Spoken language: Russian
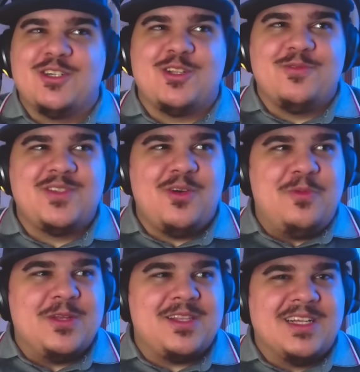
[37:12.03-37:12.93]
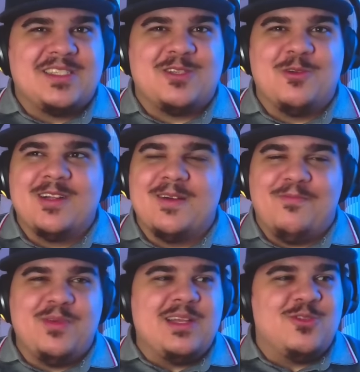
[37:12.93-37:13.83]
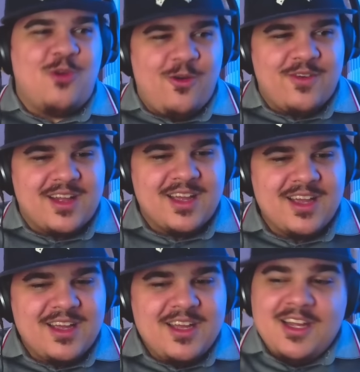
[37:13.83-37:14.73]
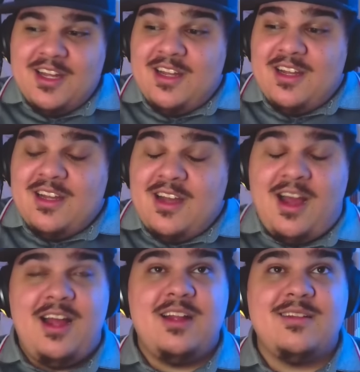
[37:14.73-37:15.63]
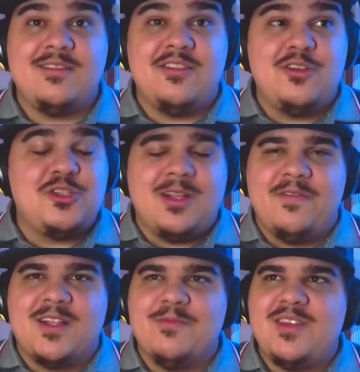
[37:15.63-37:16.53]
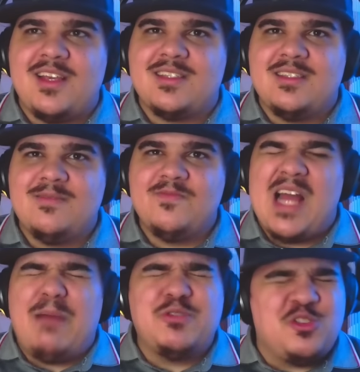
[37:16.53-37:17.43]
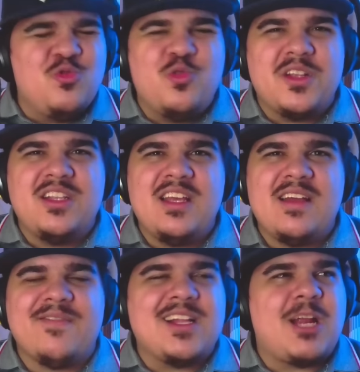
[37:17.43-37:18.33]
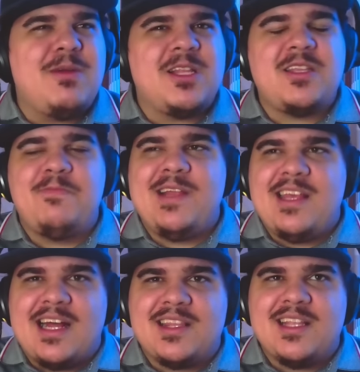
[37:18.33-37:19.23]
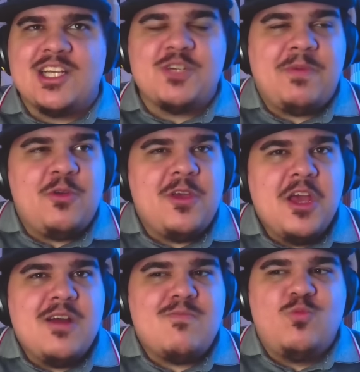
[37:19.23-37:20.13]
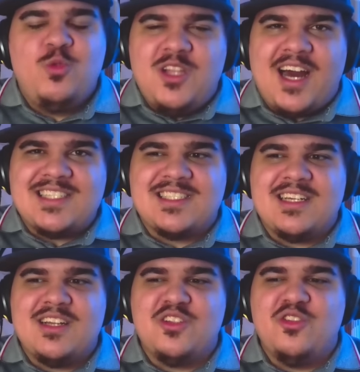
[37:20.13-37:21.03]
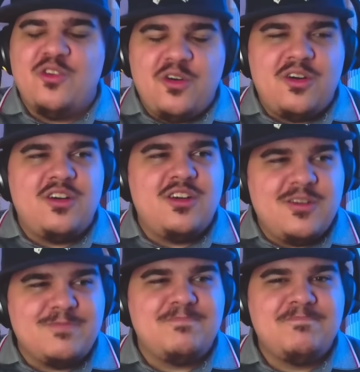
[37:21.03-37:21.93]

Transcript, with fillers: что все будет настолько бредовое. Но что-то в этом есть. Абсурдное, в некоторых моментах неприятное, даже порой мудацкое, но